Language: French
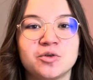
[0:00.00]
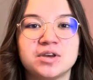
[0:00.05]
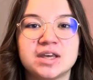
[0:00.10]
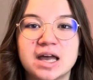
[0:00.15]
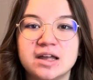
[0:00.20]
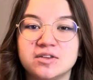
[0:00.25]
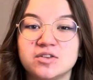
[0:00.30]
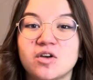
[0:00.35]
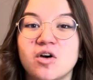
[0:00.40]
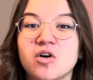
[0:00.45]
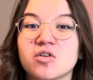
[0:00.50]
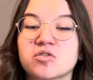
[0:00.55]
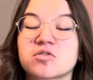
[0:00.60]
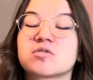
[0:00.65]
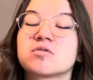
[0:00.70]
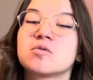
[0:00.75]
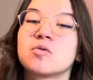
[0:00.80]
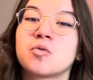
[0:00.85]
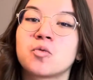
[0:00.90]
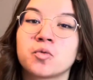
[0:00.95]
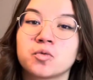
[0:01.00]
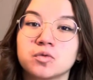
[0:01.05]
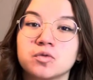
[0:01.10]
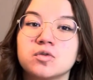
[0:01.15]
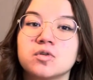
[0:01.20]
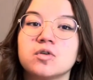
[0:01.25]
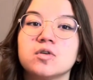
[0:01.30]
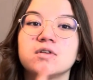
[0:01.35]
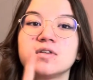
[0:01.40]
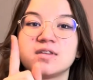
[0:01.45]
14, on
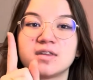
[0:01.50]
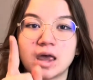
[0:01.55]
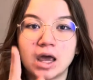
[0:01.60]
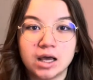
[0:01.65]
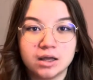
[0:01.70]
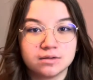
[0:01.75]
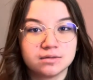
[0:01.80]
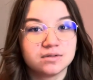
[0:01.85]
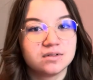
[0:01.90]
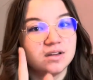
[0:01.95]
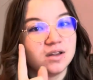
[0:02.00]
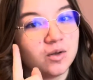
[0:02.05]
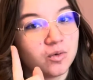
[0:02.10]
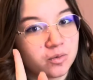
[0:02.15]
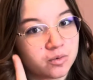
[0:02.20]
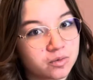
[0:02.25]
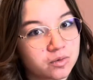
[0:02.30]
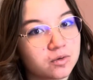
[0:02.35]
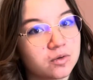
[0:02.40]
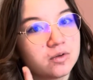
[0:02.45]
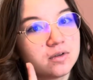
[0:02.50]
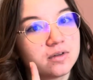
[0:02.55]
se sait on se